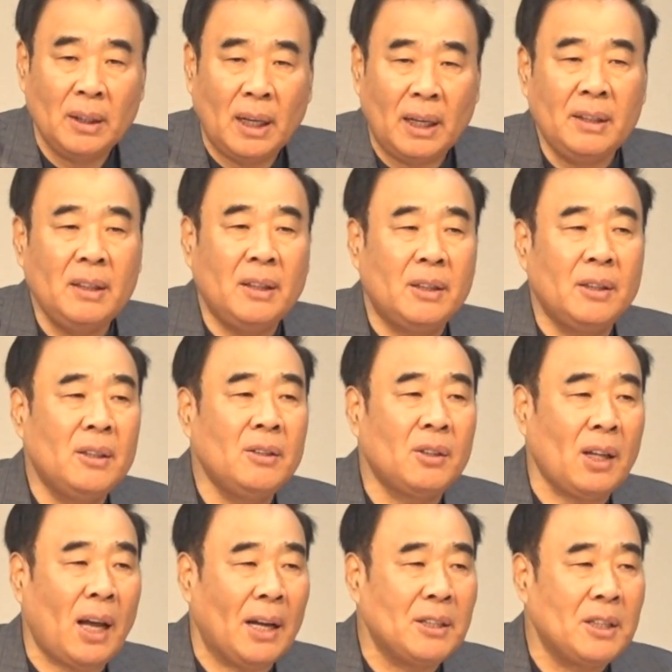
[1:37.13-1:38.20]
하는 그런
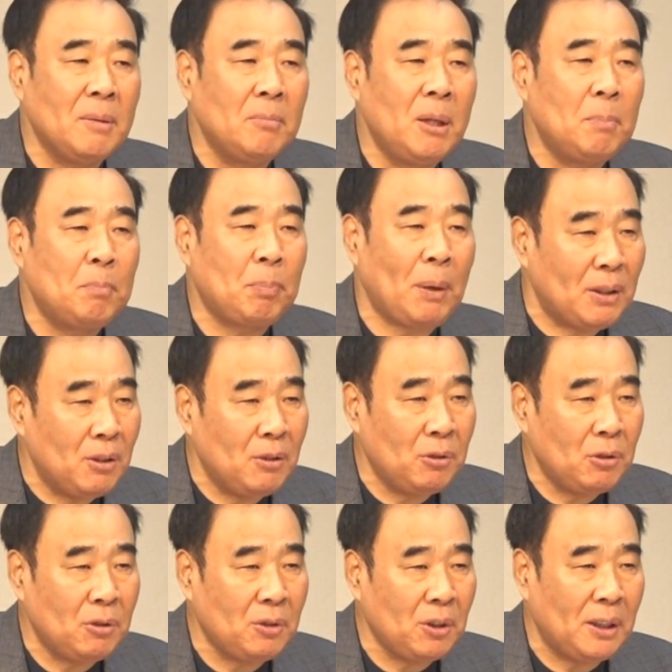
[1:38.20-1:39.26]
다짐을 받을
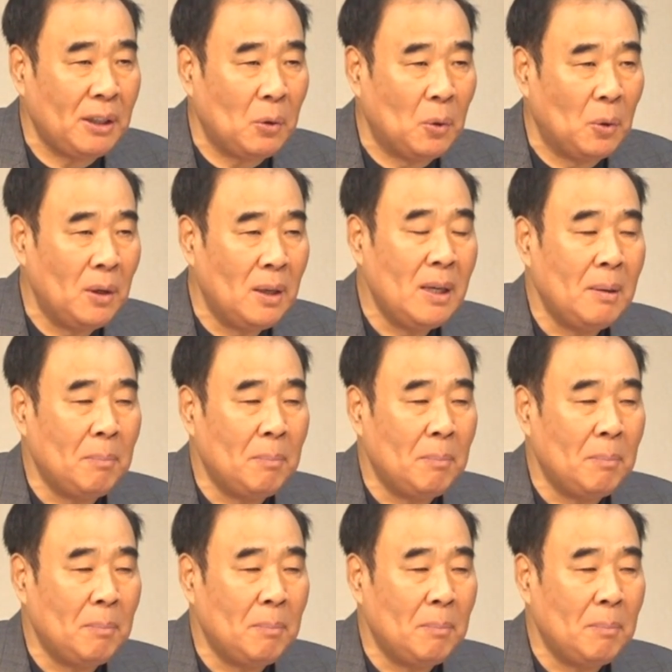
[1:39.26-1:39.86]
수 있어야 되고